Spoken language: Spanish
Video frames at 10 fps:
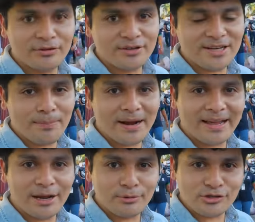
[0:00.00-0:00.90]
son hechas para
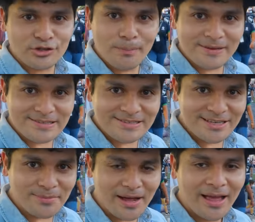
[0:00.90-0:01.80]
que la procesión pase
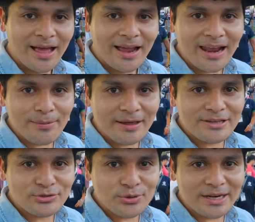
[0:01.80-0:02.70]
encima. Las va a
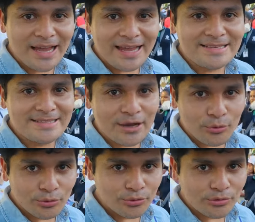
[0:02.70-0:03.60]
destruir en
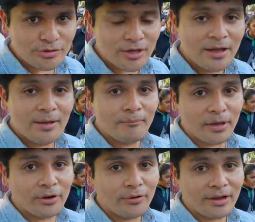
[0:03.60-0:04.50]
segundos,
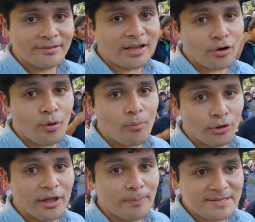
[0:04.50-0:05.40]
pero es algo
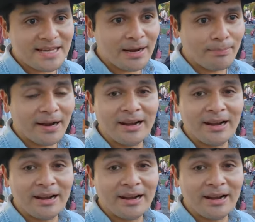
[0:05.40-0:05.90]
muy especial para